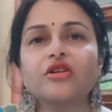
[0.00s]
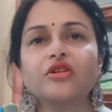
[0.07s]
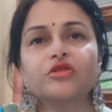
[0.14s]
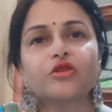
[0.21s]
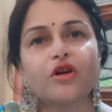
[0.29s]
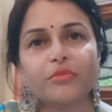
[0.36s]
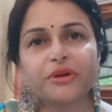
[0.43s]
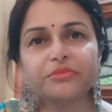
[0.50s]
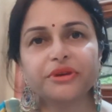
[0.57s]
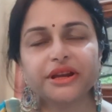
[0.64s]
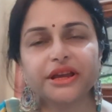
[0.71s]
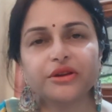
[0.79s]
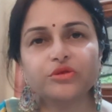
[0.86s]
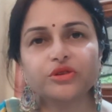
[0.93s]
और कॉमन
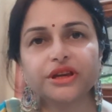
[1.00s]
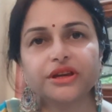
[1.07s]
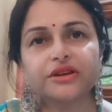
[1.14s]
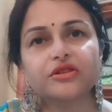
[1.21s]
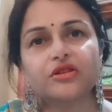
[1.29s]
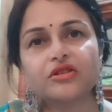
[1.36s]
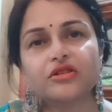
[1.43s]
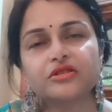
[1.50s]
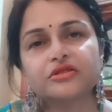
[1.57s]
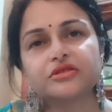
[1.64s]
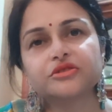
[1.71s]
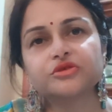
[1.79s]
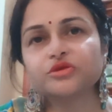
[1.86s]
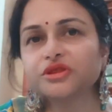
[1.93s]
भी नहीं होंगी
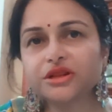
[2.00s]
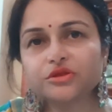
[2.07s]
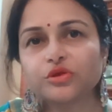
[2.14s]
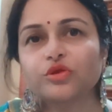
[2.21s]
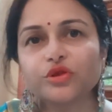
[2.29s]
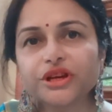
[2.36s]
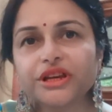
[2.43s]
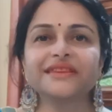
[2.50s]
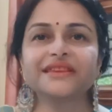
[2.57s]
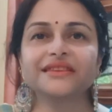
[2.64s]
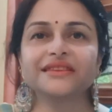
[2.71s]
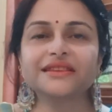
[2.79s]
और सुंदर तो होंगी